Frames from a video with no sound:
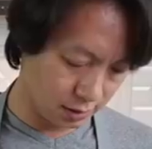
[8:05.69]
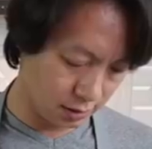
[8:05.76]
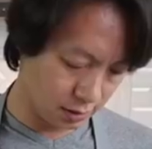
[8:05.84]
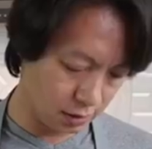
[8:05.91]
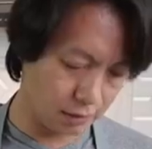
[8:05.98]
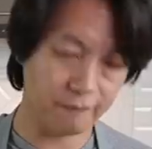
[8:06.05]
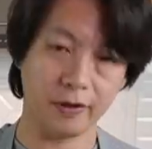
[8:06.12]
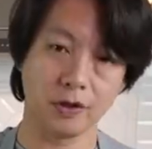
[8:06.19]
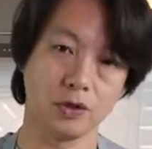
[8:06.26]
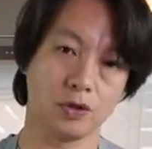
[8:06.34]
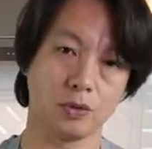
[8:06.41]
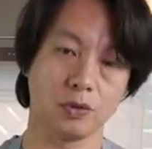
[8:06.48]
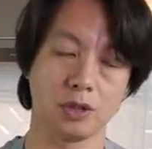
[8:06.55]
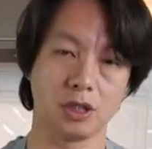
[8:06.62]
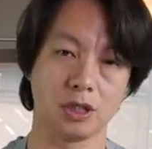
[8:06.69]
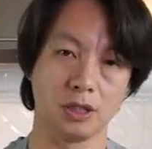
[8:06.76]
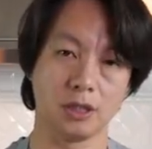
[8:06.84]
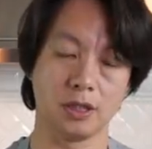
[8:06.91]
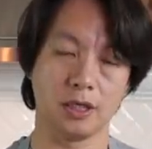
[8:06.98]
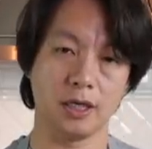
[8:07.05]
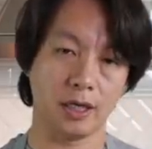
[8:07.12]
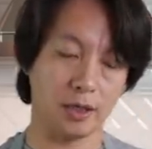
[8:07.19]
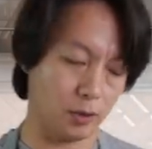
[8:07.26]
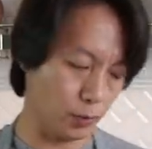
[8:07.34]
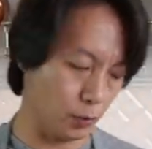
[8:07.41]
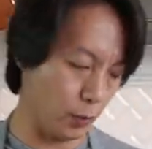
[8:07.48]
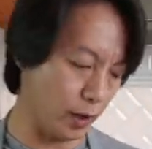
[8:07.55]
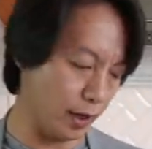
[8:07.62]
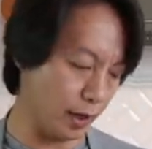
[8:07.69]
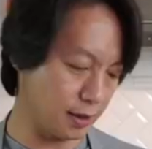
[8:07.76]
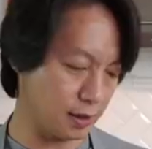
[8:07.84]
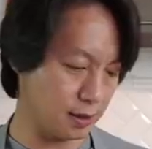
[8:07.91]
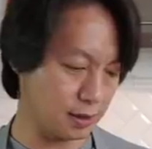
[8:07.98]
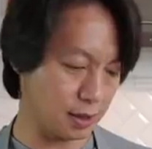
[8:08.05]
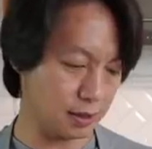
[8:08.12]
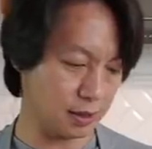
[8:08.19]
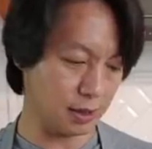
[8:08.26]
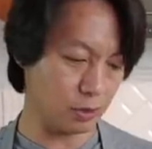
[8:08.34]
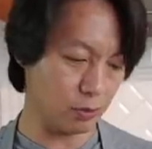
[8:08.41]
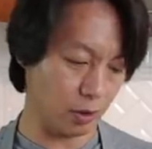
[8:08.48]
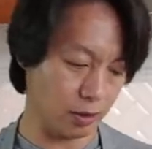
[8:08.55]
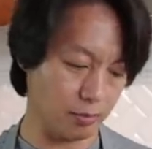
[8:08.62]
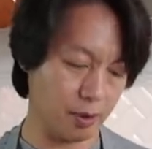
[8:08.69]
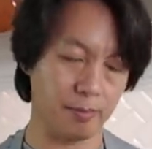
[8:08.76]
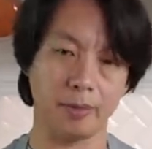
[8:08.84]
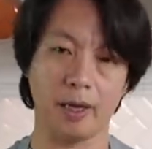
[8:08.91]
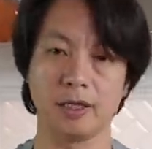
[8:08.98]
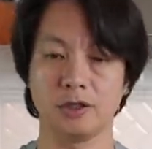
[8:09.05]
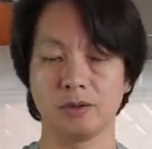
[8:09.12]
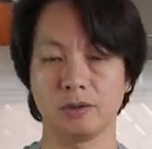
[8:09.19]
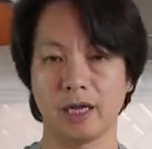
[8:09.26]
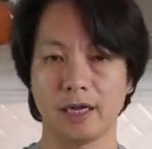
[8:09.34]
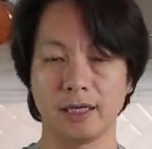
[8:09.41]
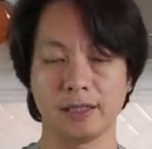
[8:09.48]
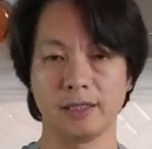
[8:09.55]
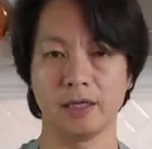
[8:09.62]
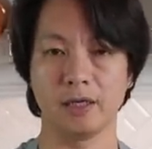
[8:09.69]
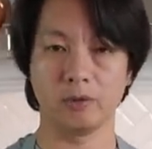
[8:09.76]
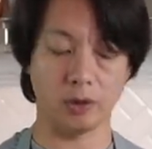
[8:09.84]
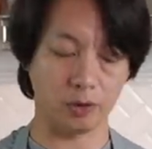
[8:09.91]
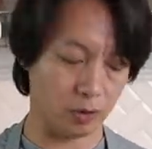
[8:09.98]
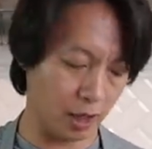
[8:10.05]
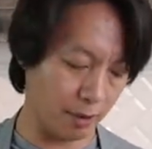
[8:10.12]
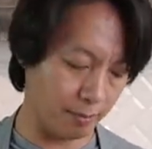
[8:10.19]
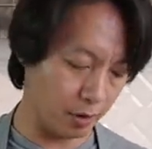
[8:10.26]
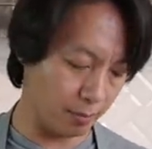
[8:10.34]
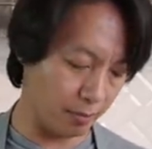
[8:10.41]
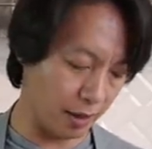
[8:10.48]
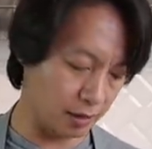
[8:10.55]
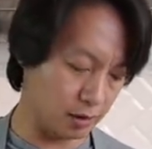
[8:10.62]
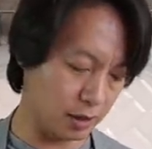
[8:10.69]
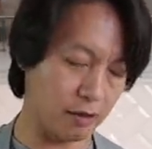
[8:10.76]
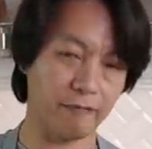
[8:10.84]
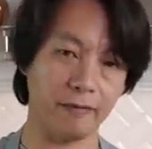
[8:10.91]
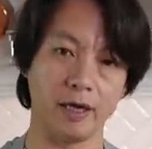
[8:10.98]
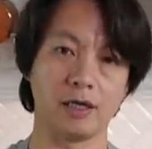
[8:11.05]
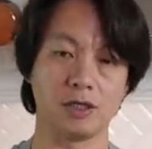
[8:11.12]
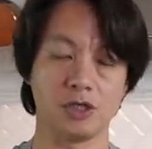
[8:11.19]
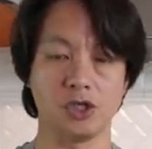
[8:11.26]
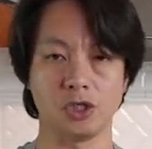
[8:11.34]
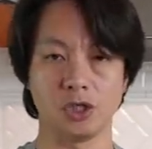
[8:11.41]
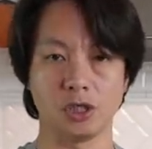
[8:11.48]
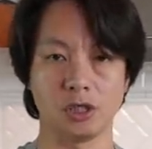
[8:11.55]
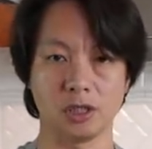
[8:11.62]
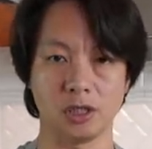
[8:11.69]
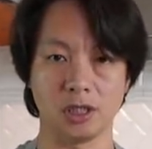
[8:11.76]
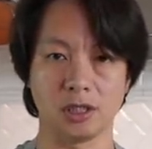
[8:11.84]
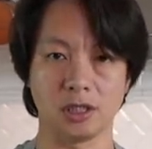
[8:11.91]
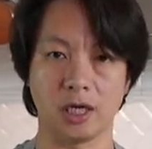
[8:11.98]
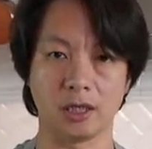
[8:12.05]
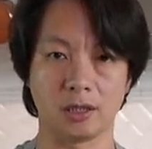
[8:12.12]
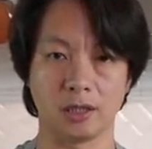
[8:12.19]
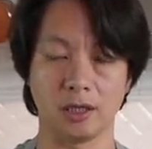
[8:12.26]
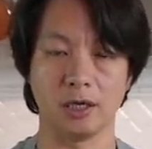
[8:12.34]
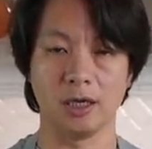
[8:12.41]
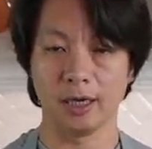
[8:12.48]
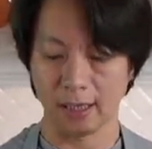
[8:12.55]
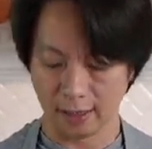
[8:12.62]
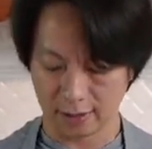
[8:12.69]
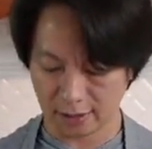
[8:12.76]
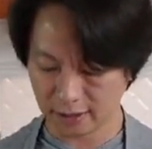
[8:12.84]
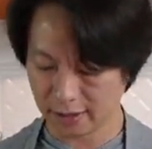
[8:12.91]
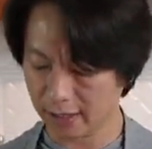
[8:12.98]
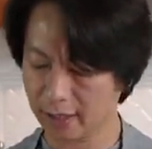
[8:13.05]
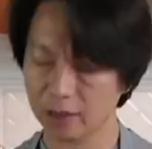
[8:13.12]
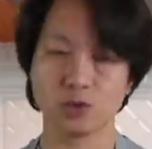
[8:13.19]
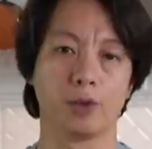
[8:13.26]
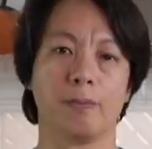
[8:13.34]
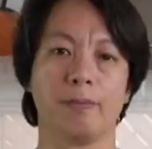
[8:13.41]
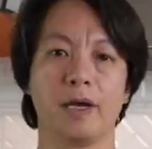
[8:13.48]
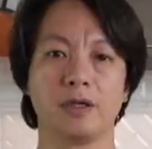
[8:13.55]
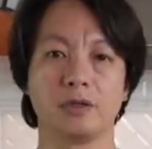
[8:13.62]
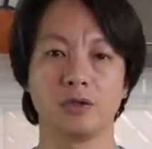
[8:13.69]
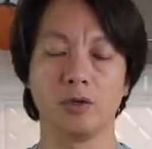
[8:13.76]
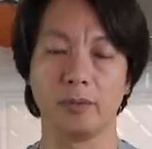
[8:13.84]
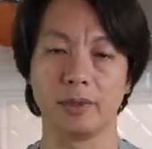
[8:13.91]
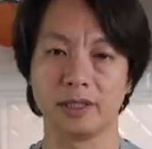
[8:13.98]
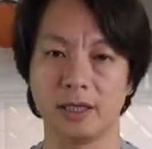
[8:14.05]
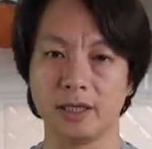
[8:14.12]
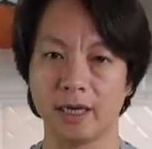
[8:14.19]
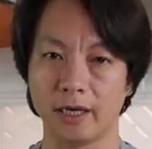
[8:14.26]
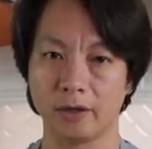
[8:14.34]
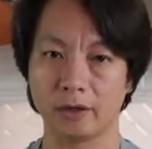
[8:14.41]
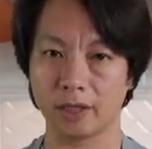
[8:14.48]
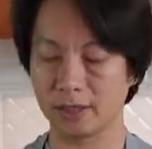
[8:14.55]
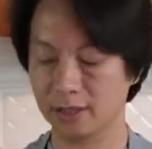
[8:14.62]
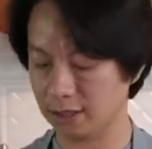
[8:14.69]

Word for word: 4分钟的时间。那原来的这个地瓜里面本来就有它的纤维，所以它没有办法到非常细致是正常的。接下来要准备就是我们鲜奶油跟